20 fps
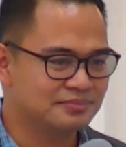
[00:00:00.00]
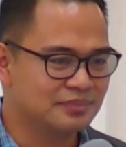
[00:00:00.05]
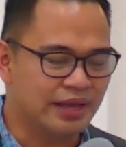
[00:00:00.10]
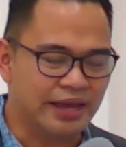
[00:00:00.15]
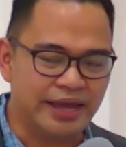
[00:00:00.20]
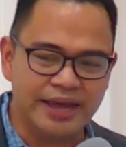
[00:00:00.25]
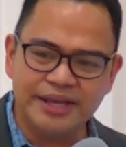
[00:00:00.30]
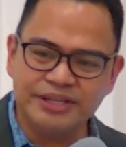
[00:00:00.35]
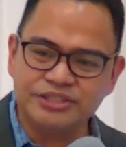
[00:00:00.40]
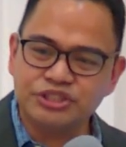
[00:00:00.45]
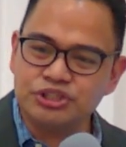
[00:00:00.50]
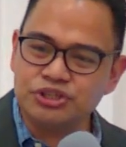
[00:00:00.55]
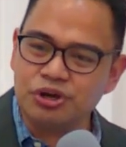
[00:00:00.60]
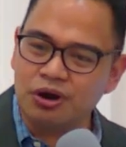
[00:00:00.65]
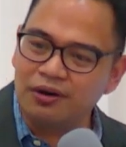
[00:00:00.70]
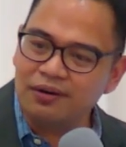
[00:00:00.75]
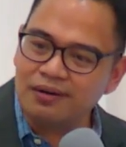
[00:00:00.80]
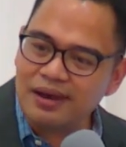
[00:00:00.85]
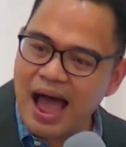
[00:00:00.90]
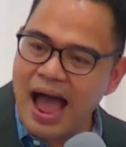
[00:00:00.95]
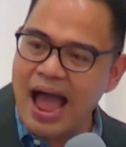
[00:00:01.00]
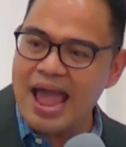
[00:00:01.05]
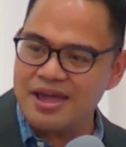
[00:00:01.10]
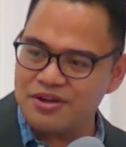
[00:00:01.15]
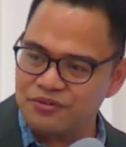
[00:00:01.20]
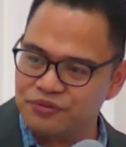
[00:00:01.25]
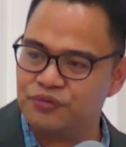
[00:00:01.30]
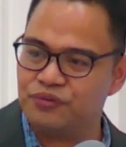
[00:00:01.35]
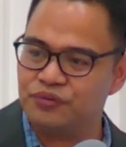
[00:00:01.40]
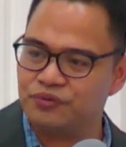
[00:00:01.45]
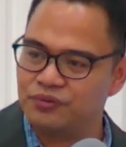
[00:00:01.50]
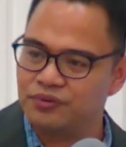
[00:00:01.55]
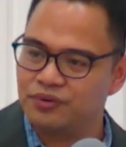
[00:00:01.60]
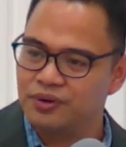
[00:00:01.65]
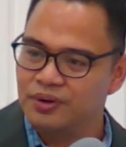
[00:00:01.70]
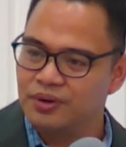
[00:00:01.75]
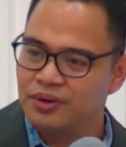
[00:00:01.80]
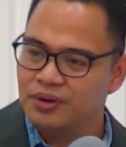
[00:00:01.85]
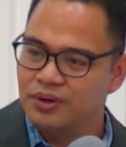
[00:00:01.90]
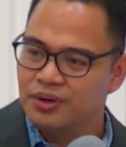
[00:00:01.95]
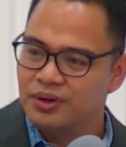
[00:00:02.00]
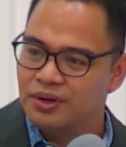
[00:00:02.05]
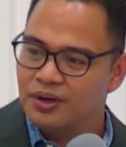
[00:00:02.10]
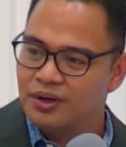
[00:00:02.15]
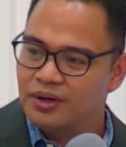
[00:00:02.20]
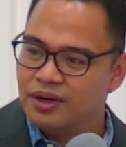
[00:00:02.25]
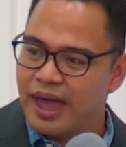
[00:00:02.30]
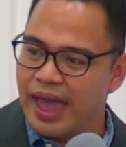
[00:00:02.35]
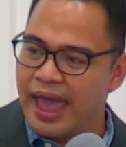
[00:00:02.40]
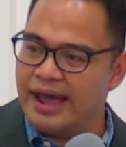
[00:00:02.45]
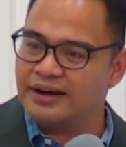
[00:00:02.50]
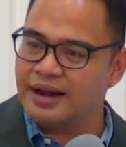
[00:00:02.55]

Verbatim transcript: Is your life a